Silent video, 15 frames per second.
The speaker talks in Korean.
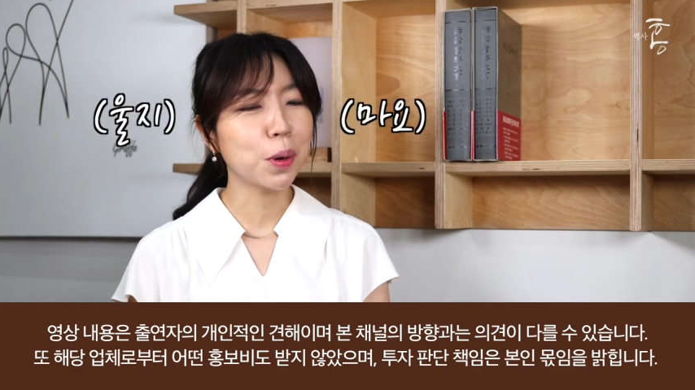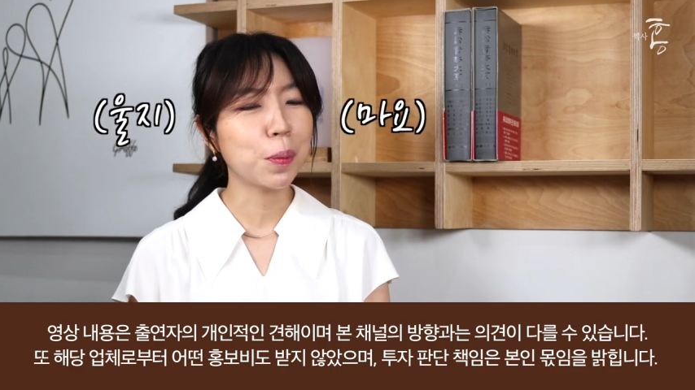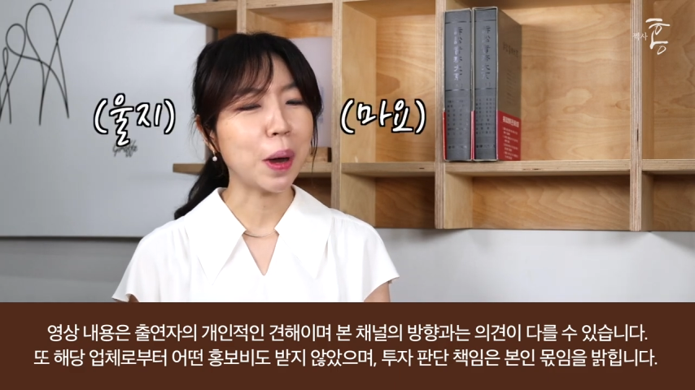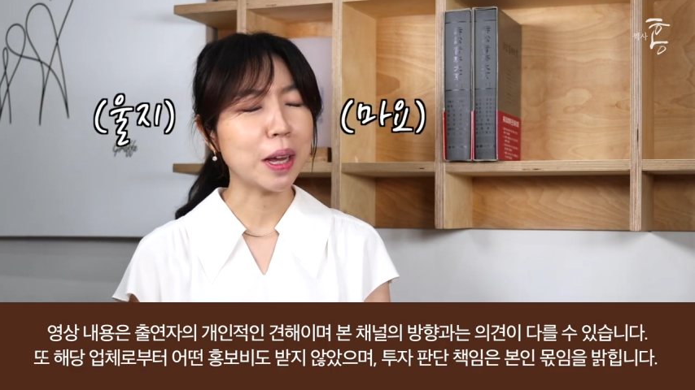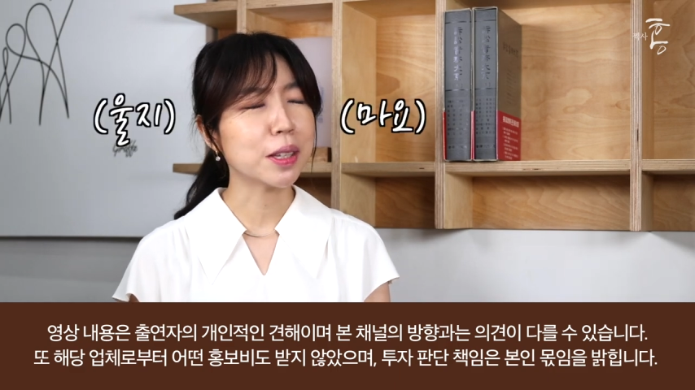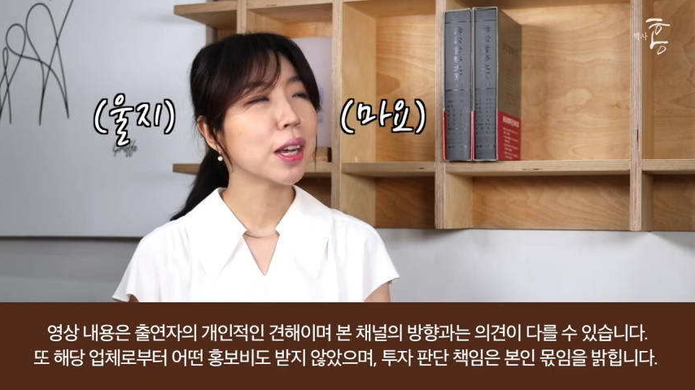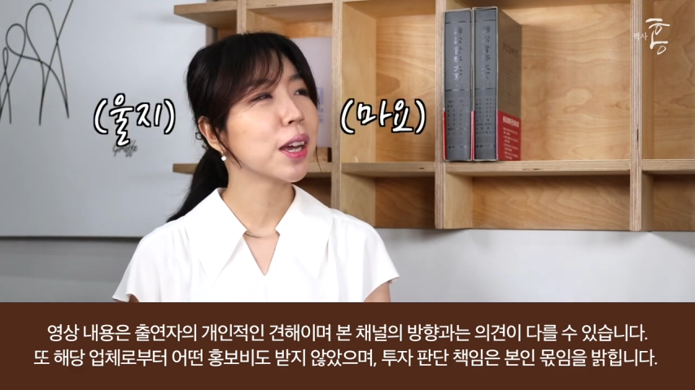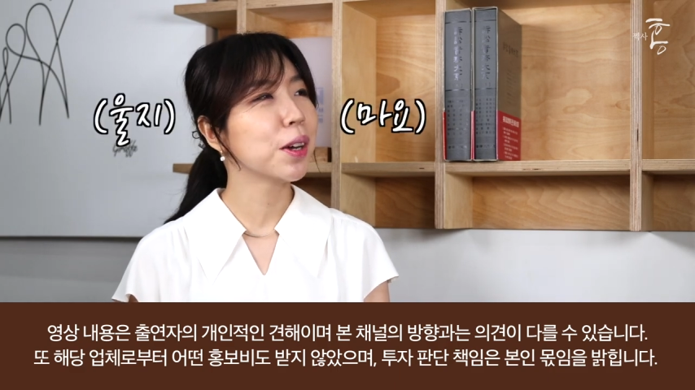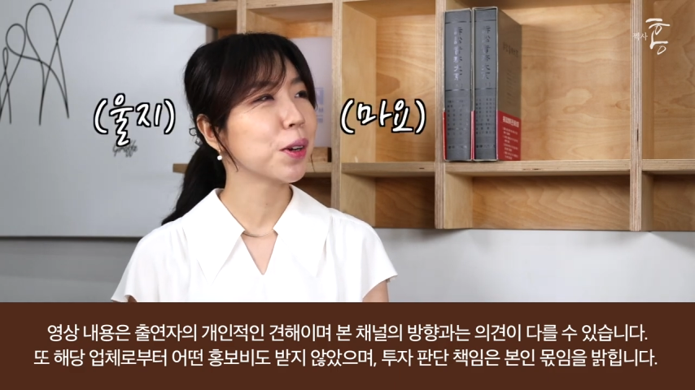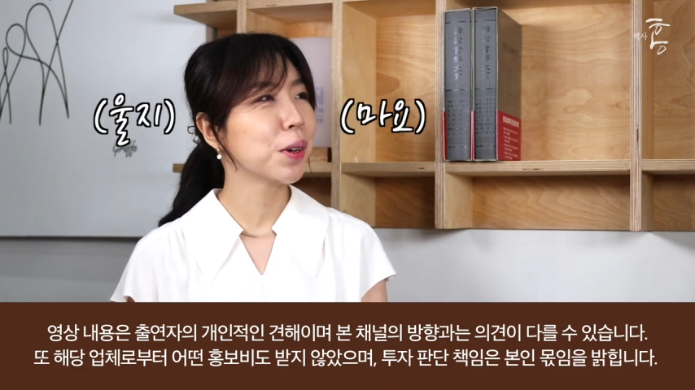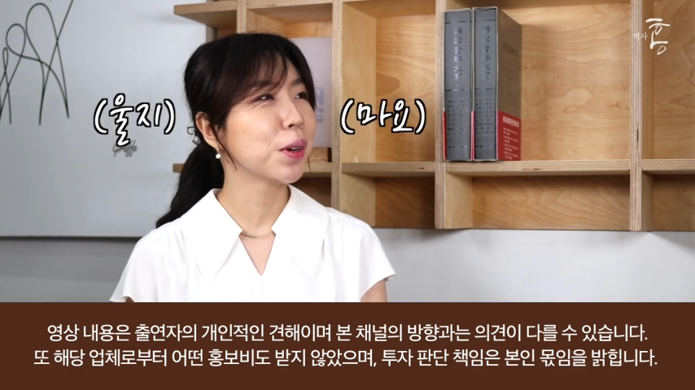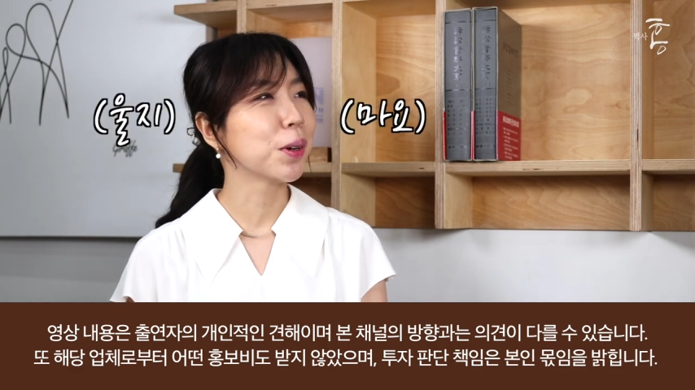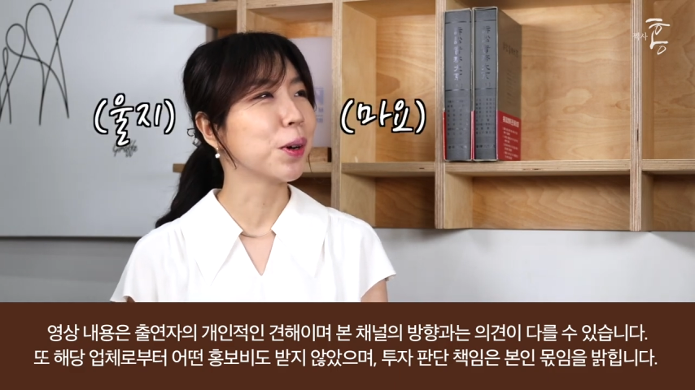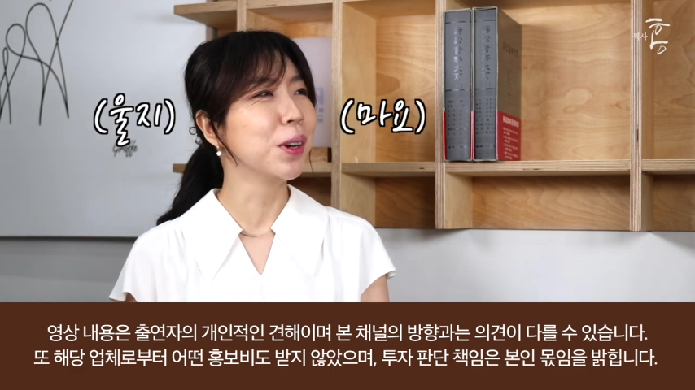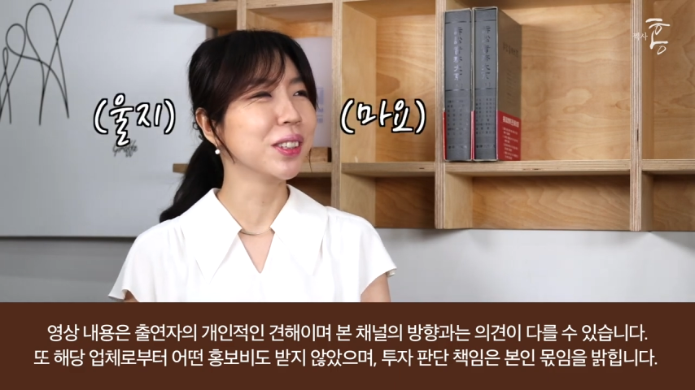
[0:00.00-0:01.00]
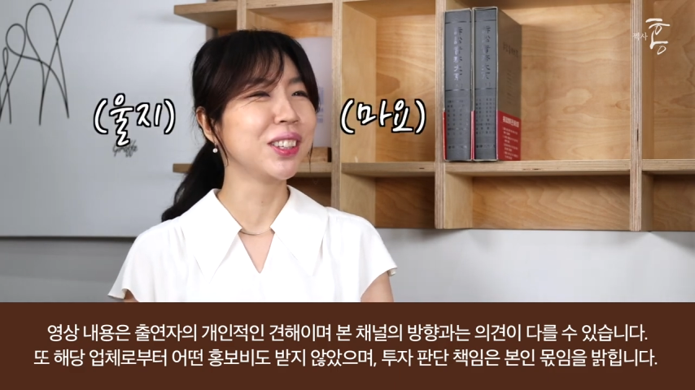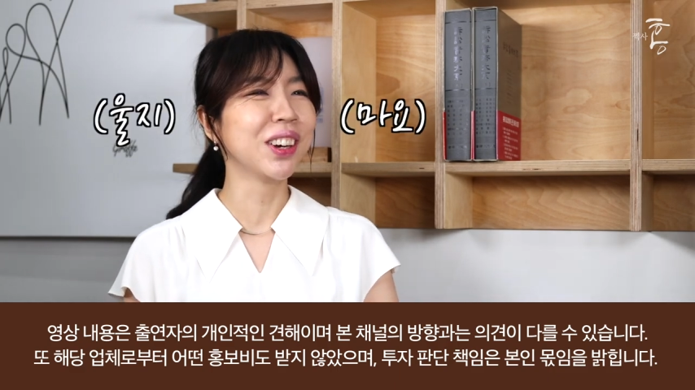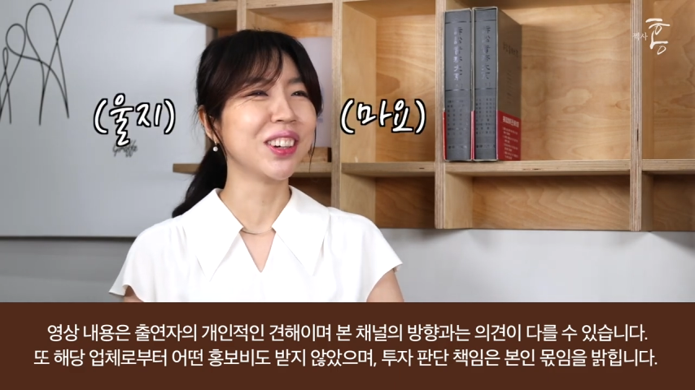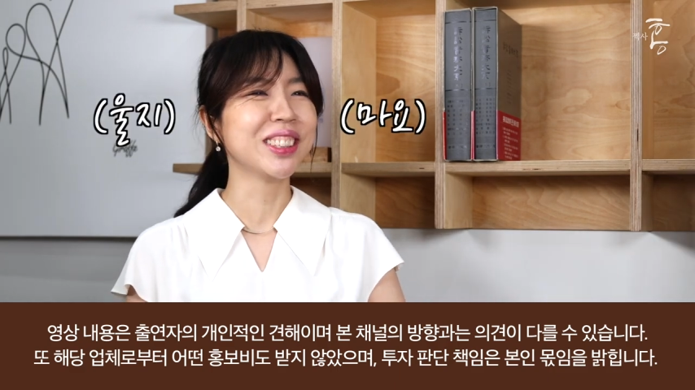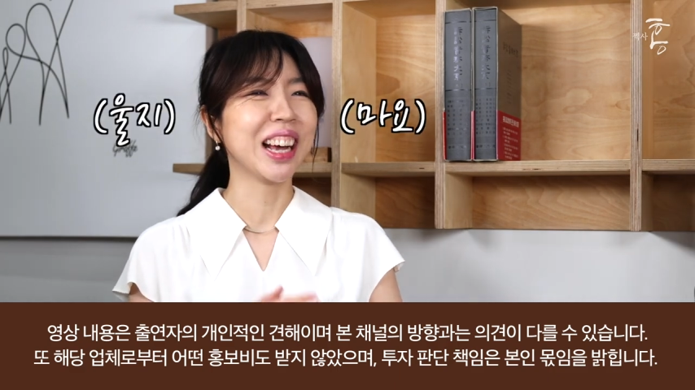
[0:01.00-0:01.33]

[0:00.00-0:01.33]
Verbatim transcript: 거 맞아요. 건설